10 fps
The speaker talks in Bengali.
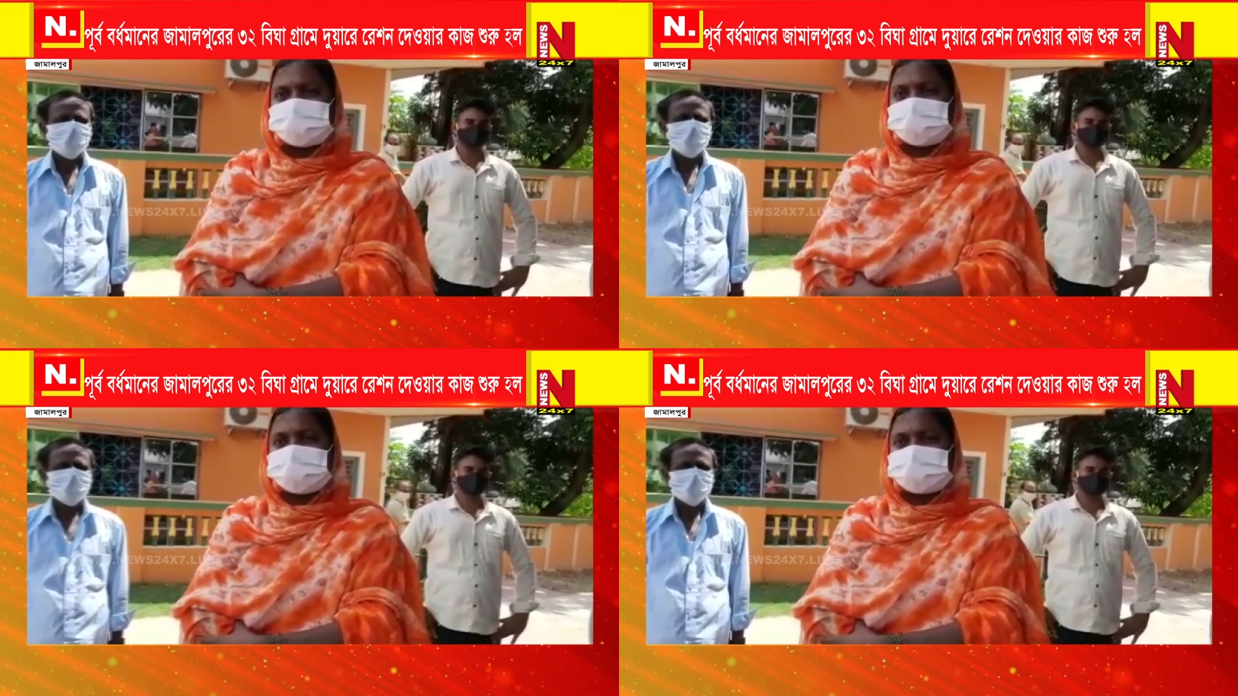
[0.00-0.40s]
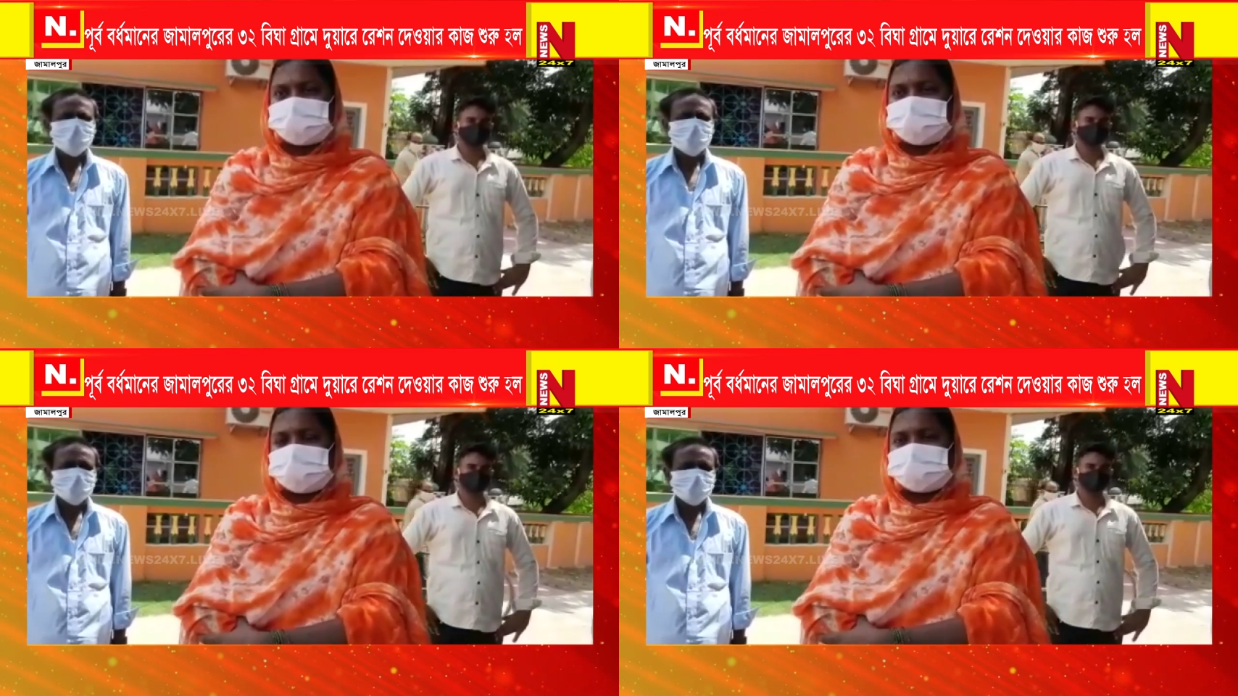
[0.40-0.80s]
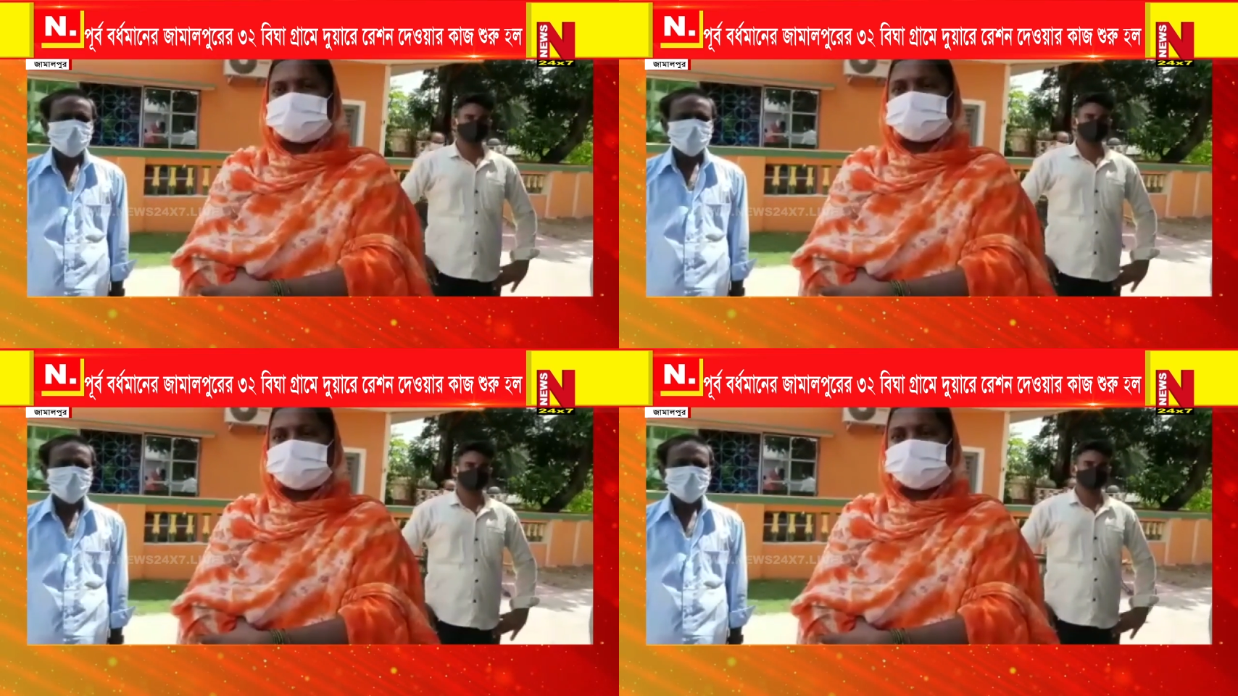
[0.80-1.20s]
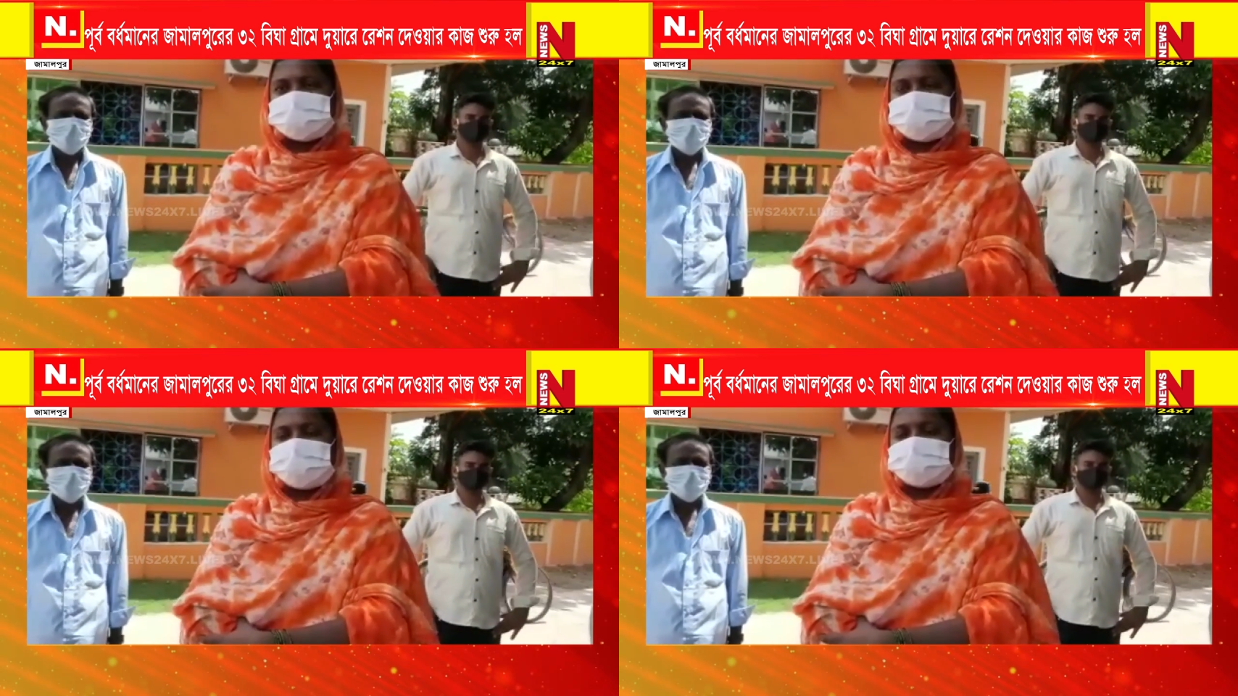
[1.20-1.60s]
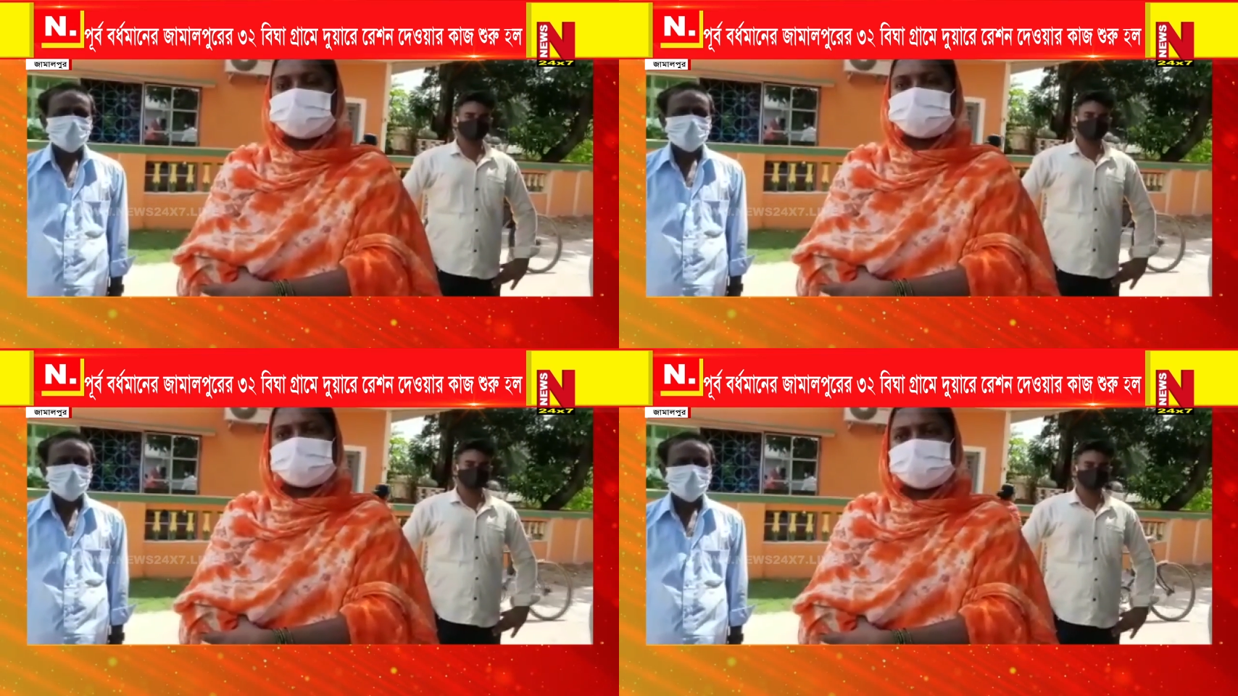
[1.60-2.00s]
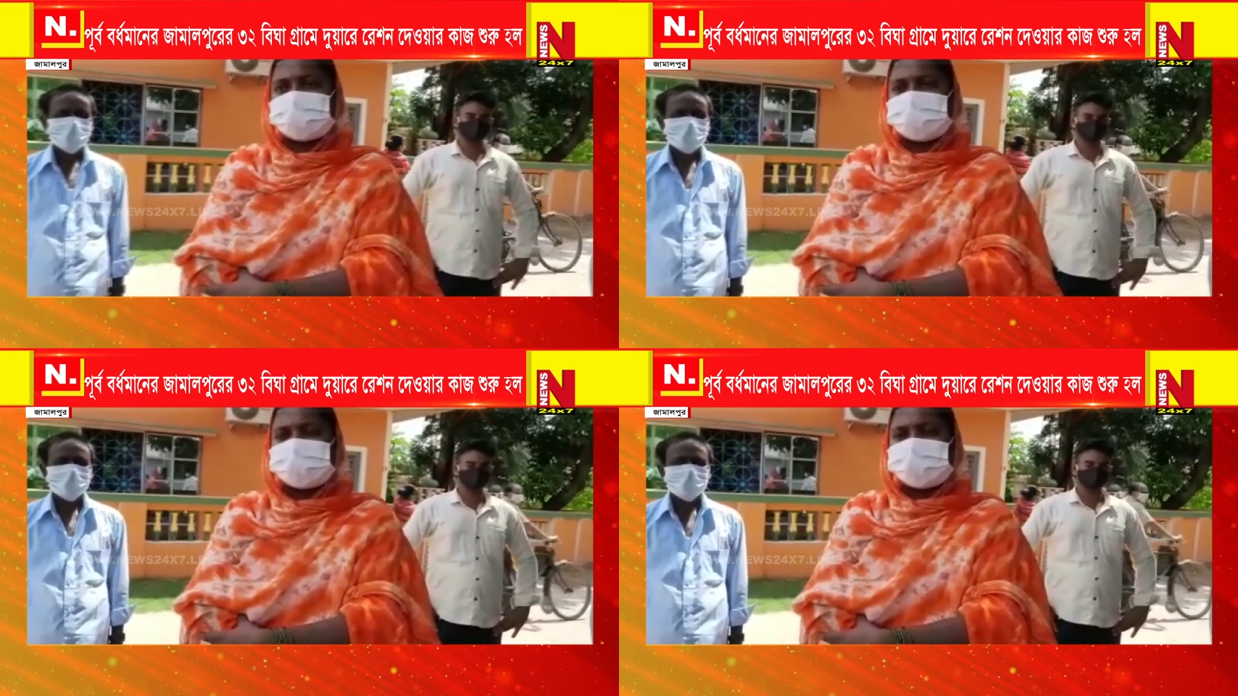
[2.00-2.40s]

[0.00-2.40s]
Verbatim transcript: মানে মানে এটা যদি সময় চল থাকে